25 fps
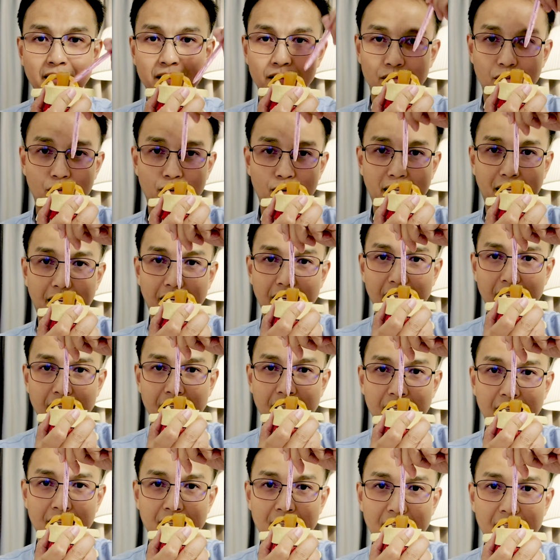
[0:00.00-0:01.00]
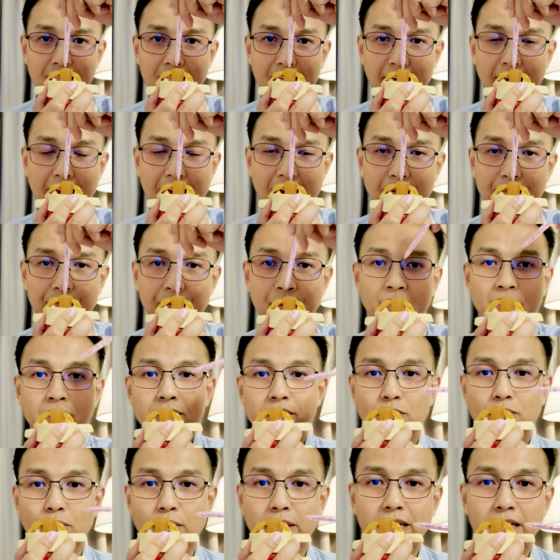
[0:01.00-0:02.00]
ตรงนี้นะครับ
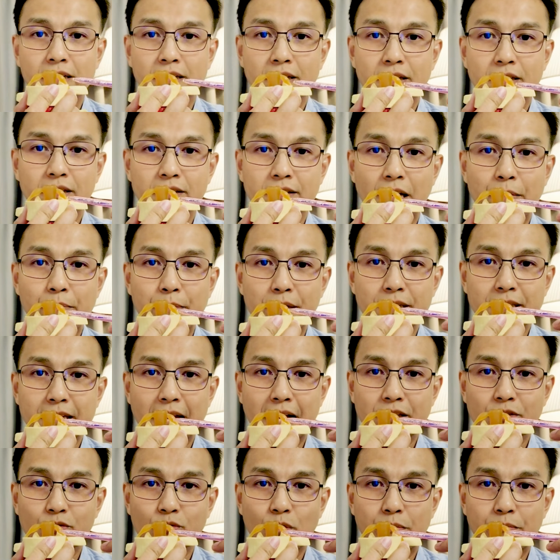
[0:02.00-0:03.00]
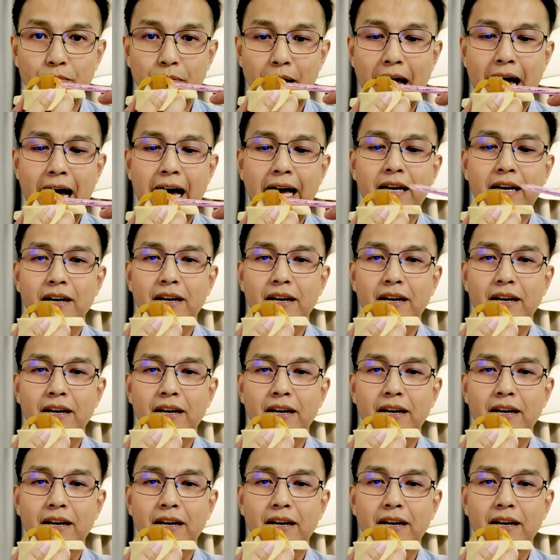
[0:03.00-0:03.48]
ตัวนี้คือเส้นประสาทส่วนปลาย